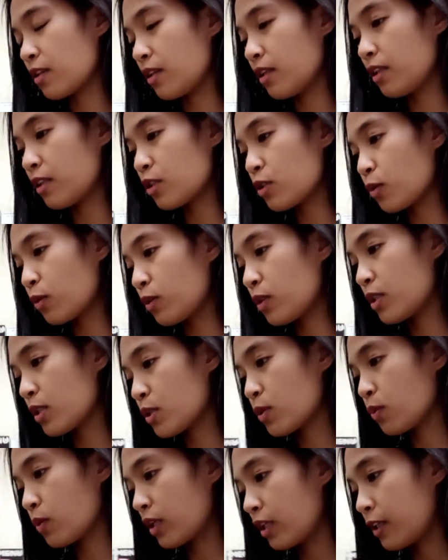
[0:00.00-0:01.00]
This, this
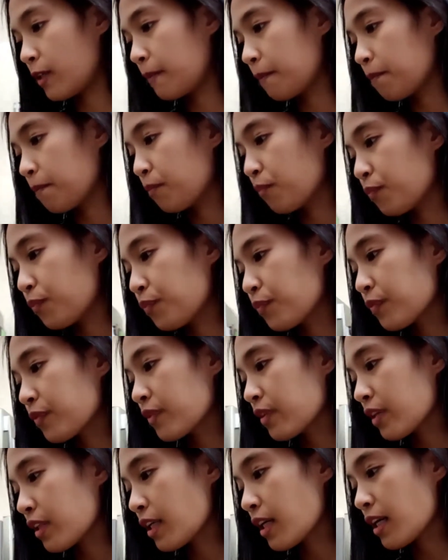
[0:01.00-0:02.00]
one. Mama.
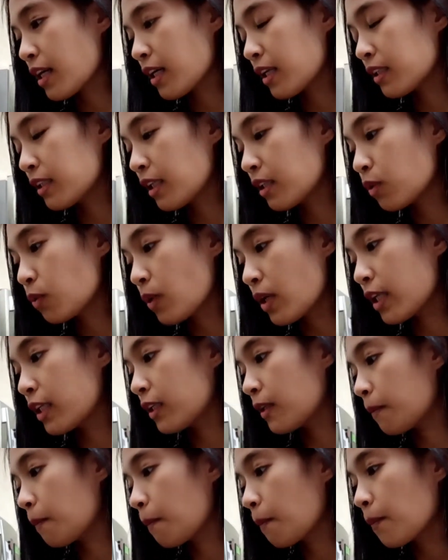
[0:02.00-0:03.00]
Yeah, that one.
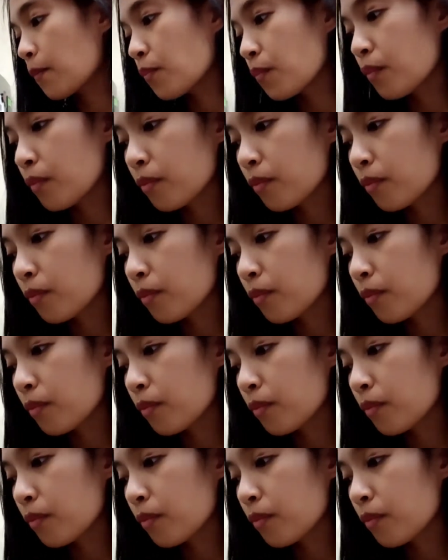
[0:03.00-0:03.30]
Mama.